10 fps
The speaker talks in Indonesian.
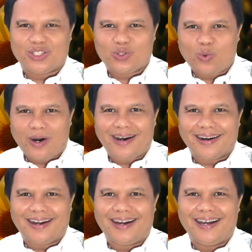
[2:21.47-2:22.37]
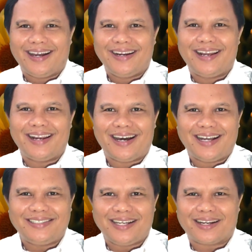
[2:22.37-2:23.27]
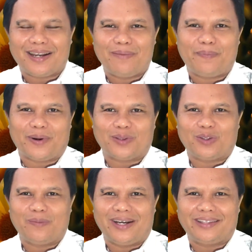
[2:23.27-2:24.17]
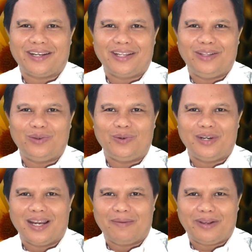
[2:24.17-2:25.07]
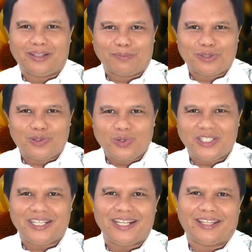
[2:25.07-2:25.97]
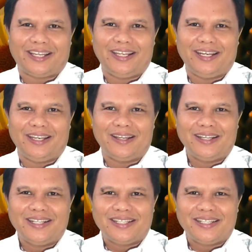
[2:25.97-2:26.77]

suara dan ajakan pertobatan itu dalam kitab suci kita ini